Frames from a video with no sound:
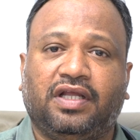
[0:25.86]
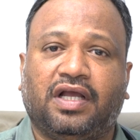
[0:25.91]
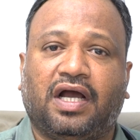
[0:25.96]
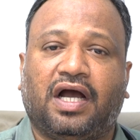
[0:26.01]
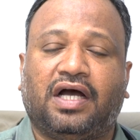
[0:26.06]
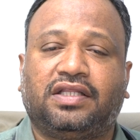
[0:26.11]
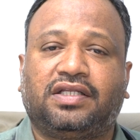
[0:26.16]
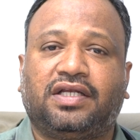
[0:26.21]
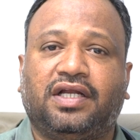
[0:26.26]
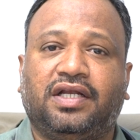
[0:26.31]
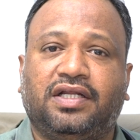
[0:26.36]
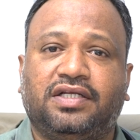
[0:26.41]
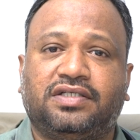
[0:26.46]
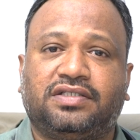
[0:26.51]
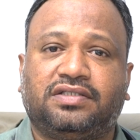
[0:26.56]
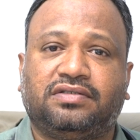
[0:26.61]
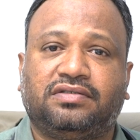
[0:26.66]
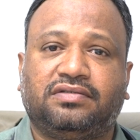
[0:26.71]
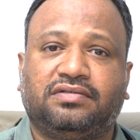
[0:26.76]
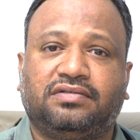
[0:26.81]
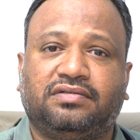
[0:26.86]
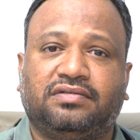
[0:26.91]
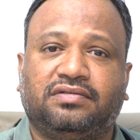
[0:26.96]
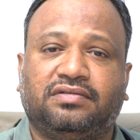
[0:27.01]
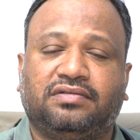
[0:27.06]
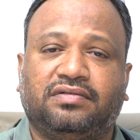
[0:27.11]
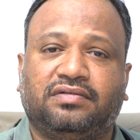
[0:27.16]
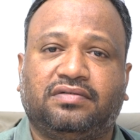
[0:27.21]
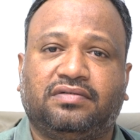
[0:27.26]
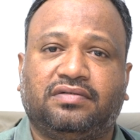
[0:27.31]
ఈ ఆథ్రైటిస్
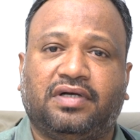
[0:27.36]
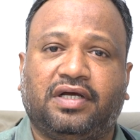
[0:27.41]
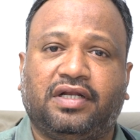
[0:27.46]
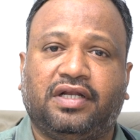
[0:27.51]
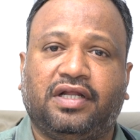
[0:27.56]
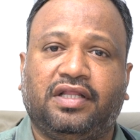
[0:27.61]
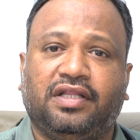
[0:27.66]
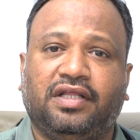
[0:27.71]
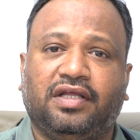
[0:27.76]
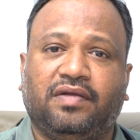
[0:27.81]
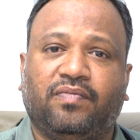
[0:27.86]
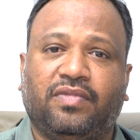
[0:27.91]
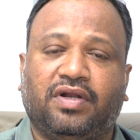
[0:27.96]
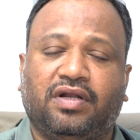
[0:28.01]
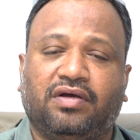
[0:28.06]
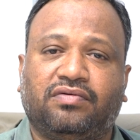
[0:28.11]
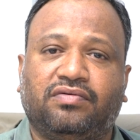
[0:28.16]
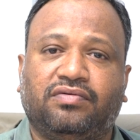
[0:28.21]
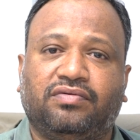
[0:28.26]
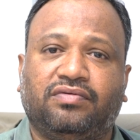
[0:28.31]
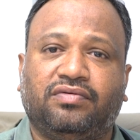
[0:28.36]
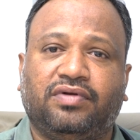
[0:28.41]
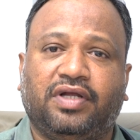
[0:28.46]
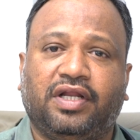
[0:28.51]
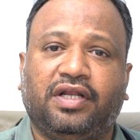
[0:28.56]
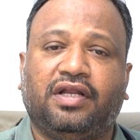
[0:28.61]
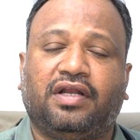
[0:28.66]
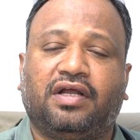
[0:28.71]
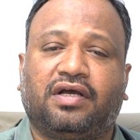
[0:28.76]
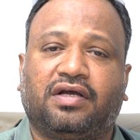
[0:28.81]
అనేది మనకు
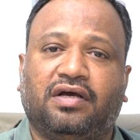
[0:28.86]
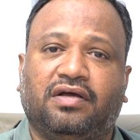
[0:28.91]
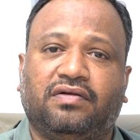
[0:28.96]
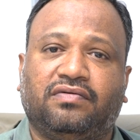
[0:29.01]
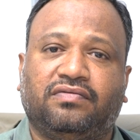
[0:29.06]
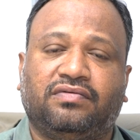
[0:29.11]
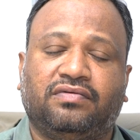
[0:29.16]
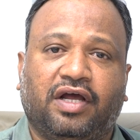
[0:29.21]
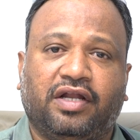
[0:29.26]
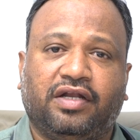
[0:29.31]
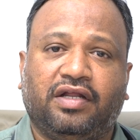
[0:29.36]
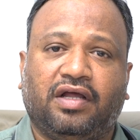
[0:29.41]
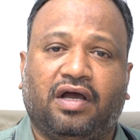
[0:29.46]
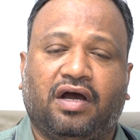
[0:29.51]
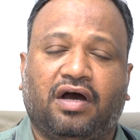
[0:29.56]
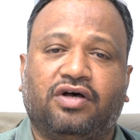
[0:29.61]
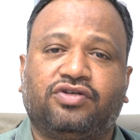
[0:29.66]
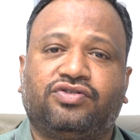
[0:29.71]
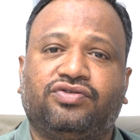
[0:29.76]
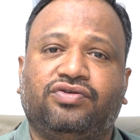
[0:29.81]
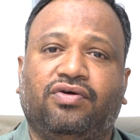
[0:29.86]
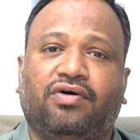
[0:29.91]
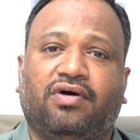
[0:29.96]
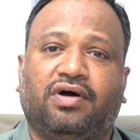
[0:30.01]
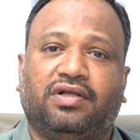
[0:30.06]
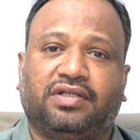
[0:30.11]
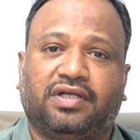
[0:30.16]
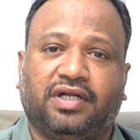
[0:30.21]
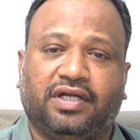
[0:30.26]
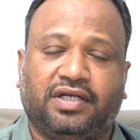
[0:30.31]
ఎన్ని రకాలు అంటే ఆస్టియో
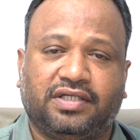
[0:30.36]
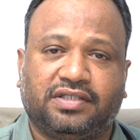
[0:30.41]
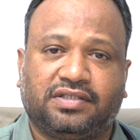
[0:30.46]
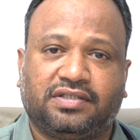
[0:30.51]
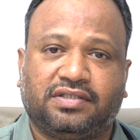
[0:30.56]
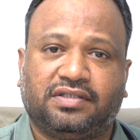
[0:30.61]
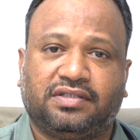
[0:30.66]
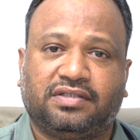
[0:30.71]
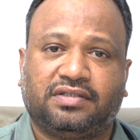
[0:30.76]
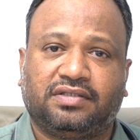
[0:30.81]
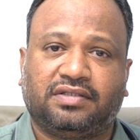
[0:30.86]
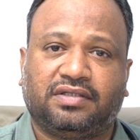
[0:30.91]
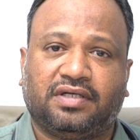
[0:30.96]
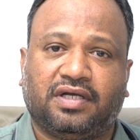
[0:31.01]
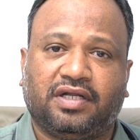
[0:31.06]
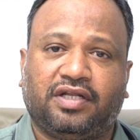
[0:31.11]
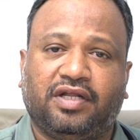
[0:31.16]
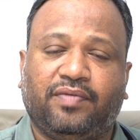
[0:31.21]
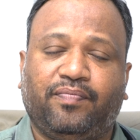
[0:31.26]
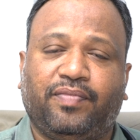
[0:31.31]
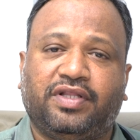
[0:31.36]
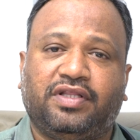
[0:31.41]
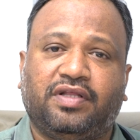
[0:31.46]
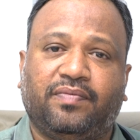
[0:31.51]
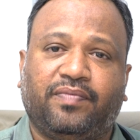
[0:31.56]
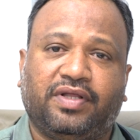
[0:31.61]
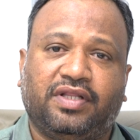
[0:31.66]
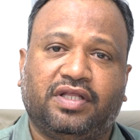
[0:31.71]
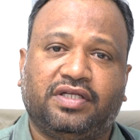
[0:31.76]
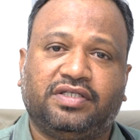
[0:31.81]
ఆథ్రైటిస్ అంటే పెద్ద
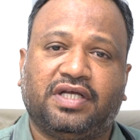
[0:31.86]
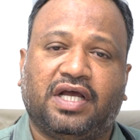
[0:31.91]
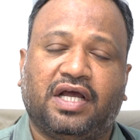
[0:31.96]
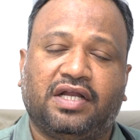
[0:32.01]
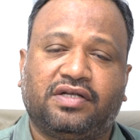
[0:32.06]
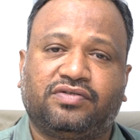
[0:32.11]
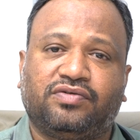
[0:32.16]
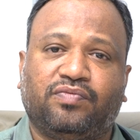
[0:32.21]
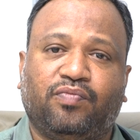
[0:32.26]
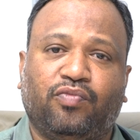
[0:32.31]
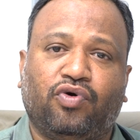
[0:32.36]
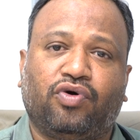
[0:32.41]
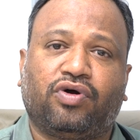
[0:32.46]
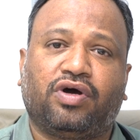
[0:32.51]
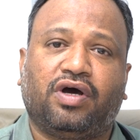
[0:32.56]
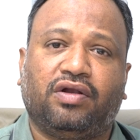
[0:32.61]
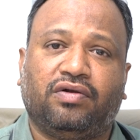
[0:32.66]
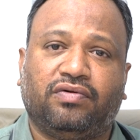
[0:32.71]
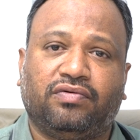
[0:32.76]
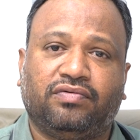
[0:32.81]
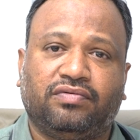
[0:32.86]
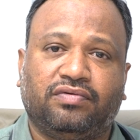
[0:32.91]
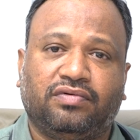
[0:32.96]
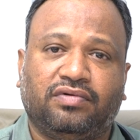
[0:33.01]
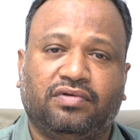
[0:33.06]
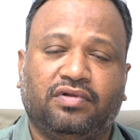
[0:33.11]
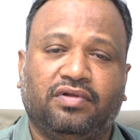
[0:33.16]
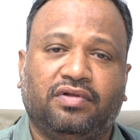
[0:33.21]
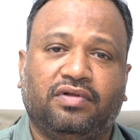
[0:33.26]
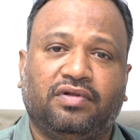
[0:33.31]
పెద్ద జాయింట్స్ మోకాళ్ళు
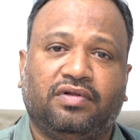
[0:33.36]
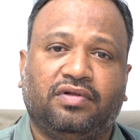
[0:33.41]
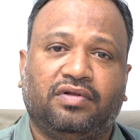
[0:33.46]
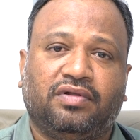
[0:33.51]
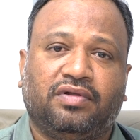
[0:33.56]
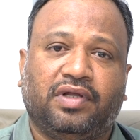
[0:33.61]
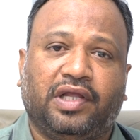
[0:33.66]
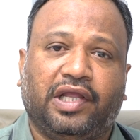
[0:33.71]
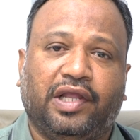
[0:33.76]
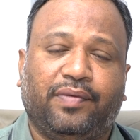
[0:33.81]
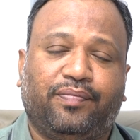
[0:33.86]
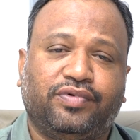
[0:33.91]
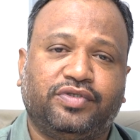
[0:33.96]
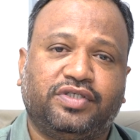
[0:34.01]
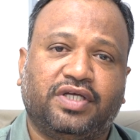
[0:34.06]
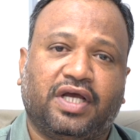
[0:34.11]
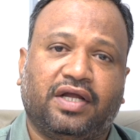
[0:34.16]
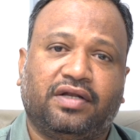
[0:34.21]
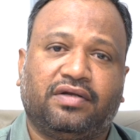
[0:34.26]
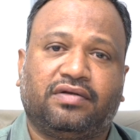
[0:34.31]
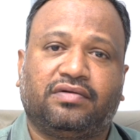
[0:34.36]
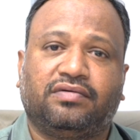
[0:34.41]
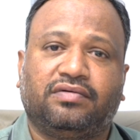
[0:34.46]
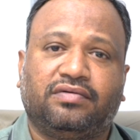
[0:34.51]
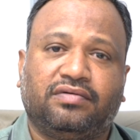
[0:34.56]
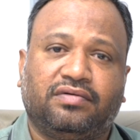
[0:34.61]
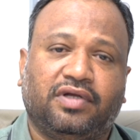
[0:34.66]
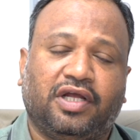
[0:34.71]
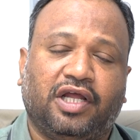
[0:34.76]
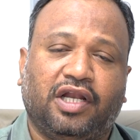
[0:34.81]
హిప్ జాయింట్
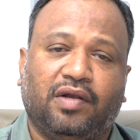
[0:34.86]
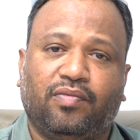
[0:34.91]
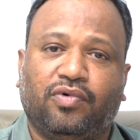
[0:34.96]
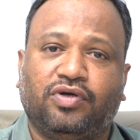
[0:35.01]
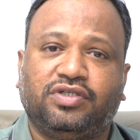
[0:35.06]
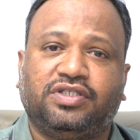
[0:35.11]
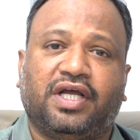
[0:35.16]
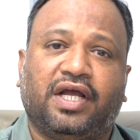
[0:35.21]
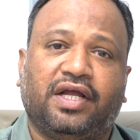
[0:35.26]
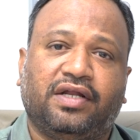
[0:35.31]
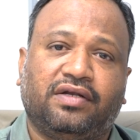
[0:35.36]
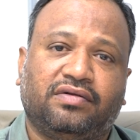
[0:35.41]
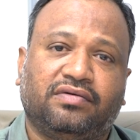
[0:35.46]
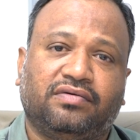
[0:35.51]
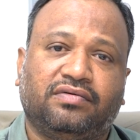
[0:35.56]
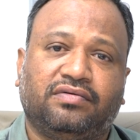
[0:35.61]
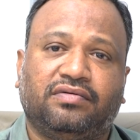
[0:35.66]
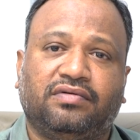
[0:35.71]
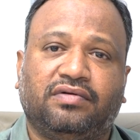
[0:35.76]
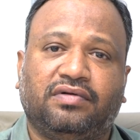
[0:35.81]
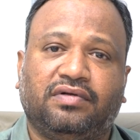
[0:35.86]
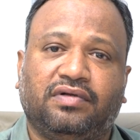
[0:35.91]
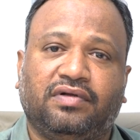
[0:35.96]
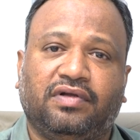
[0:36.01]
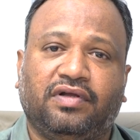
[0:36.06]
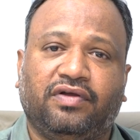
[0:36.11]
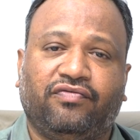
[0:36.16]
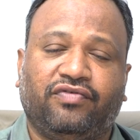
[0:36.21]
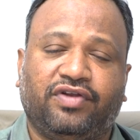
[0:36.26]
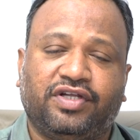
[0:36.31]
ఎల్బో జాయింట్
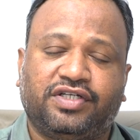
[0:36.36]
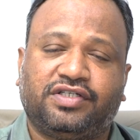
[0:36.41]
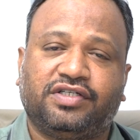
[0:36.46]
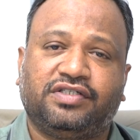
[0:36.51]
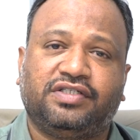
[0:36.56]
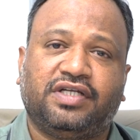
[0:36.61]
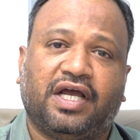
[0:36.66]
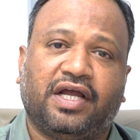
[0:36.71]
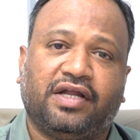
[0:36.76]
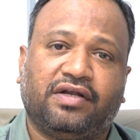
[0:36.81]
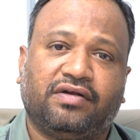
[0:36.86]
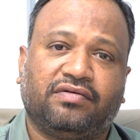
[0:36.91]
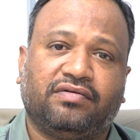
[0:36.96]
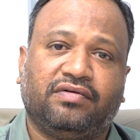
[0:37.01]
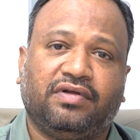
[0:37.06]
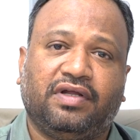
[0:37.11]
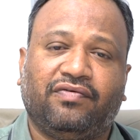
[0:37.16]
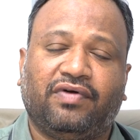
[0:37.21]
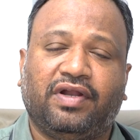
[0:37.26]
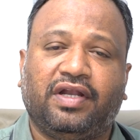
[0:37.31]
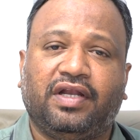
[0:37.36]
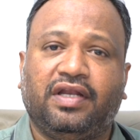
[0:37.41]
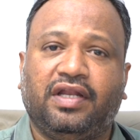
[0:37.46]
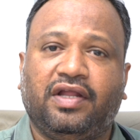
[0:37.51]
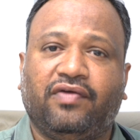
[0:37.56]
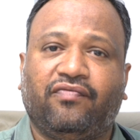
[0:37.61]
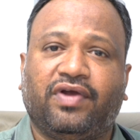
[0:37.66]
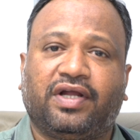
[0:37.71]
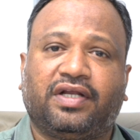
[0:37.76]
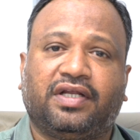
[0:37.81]
ఈ వ్రిస్ట్ జాయింట్ ఇవన్నీ
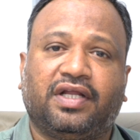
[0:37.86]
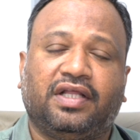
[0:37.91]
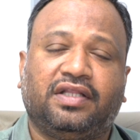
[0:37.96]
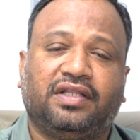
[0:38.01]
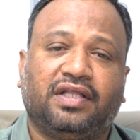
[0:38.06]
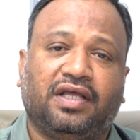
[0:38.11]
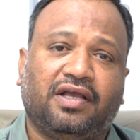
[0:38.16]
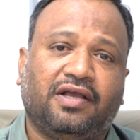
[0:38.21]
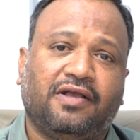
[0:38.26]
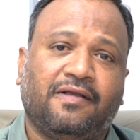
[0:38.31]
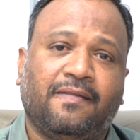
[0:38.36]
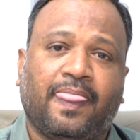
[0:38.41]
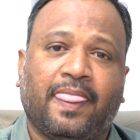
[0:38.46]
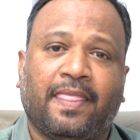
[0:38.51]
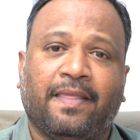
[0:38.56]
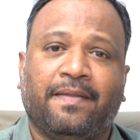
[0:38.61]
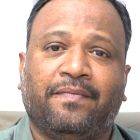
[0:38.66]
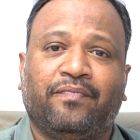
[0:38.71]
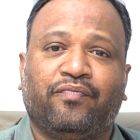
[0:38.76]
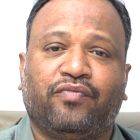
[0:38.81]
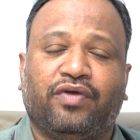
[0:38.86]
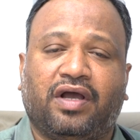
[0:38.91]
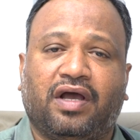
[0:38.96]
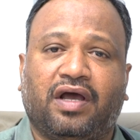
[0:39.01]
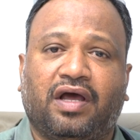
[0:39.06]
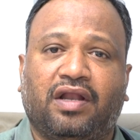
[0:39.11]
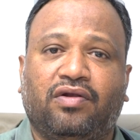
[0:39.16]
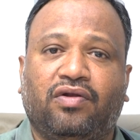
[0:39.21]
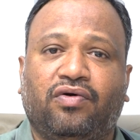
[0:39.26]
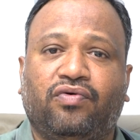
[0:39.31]
ఎఫెక్ట్ అయితే
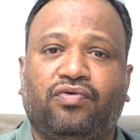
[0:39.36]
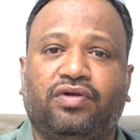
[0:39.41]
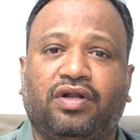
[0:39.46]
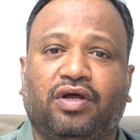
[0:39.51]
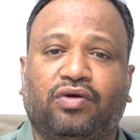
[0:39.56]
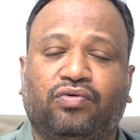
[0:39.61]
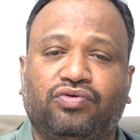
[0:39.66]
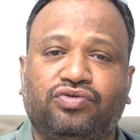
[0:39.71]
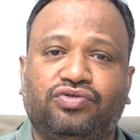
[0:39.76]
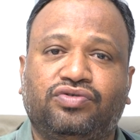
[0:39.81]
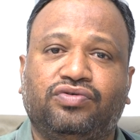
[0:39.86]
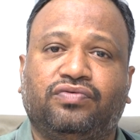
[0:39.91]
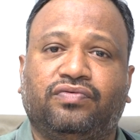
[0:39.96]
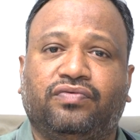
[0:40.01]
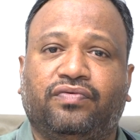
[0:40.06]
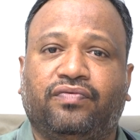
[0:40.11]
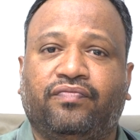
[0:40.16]
వాళ్ళలో ఉన్న గుజ్జు